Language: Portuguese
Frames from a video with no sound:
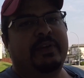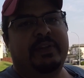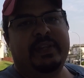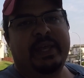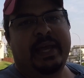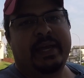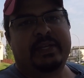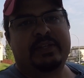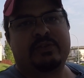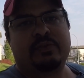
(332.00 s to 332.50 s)

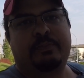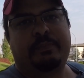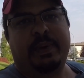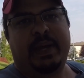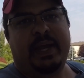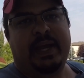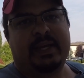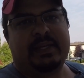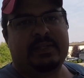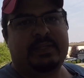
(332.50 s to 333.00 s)
FedEx,
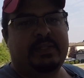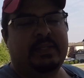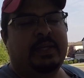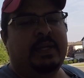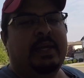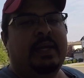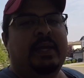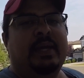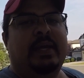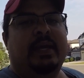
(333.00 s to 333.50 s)
UPS,
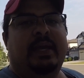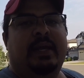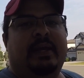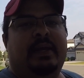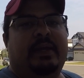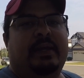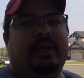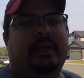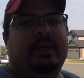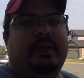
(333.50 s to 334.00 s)

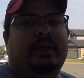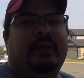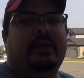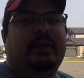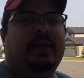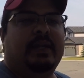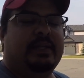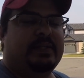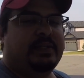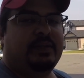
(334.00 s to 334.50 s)
é,
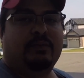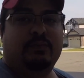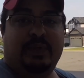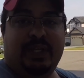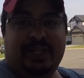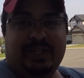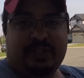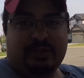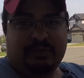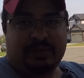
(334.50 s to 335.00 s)
eles não
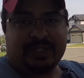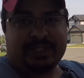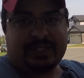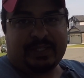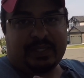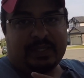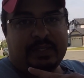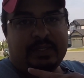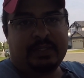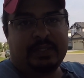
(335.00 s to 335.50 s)
deixam
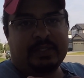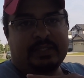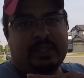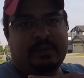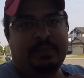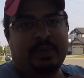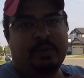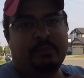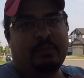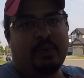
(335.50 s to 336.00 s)
nessa,
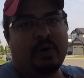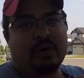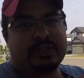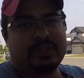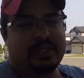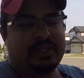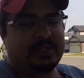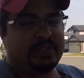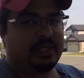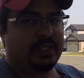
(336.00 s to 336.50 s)
nessa
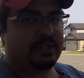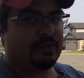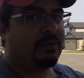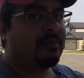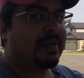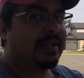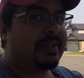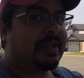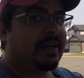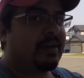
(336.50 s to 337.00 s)
mailbox, eles
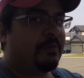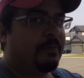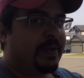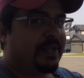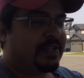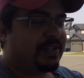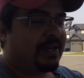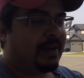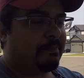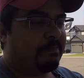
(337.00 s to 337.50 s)
deixam
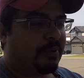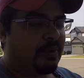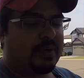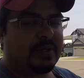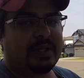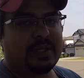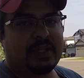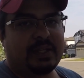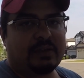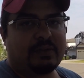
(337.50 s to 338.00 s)
literalmente na
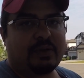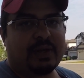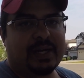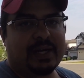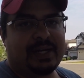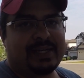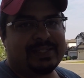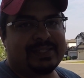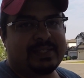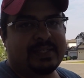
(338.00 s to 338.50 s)
porta da tua
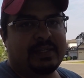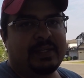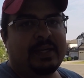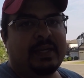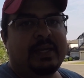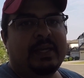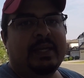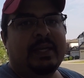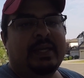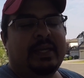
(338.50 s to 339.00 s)
casa.
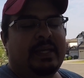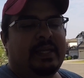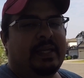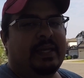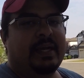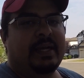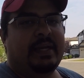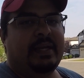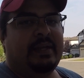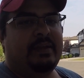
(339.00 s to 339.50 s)

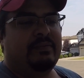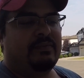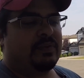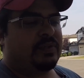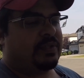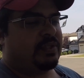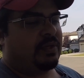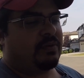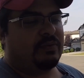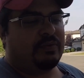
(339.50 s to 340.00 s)
E aí
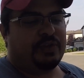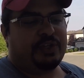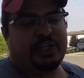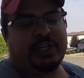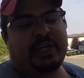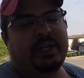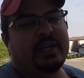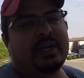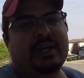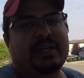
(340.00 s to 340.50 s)
você, quando
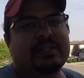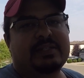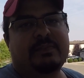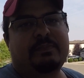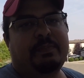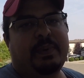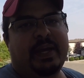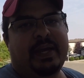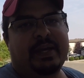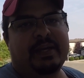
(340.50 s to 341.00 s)
chega em casa,
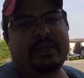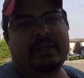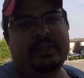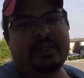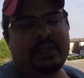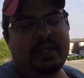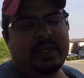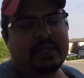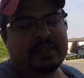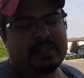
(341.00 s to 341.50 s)
pega
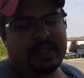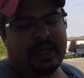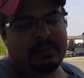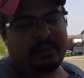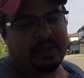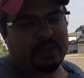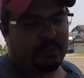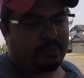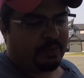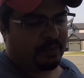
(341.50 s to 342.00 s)
e
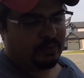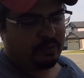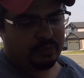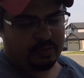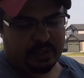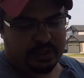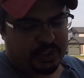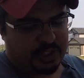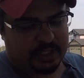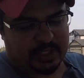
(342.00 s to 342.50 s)
recebe teu
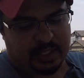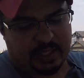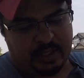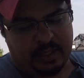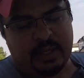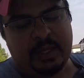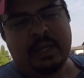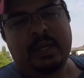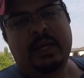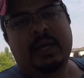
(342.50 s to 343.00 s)
produto que já está
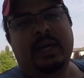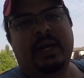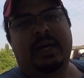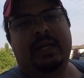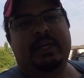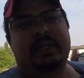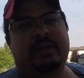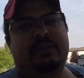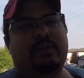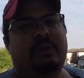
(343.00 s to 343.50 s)

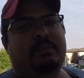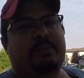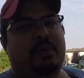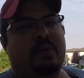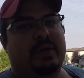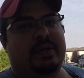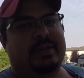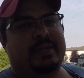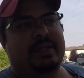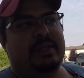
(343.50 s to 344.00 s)
ali na tua
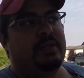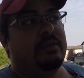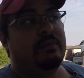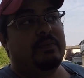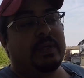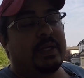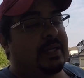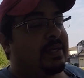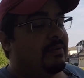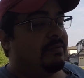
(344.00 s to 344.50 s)
porta. E
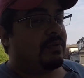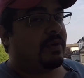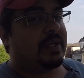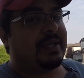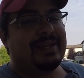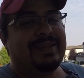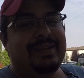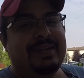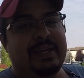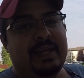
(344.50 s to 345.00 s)
o incrível é
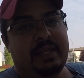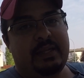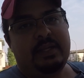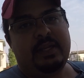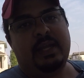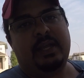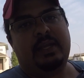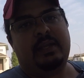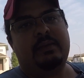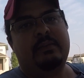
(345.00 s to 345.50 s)
que
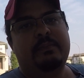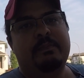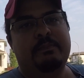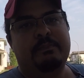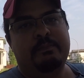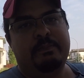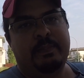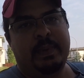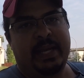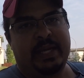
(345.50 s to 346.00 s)
ninguém
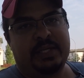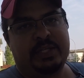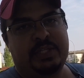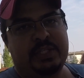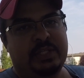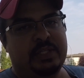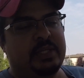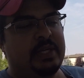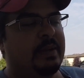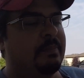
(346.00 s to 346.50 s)

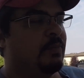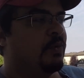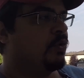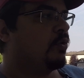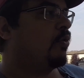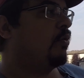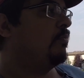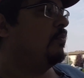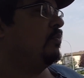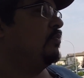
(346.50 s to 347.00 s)
mexe e é
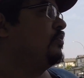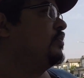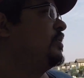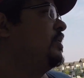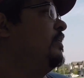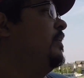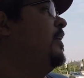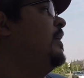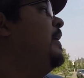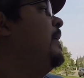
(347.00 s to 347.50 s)
muito comum.
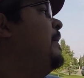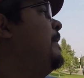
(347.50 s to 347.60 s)
Você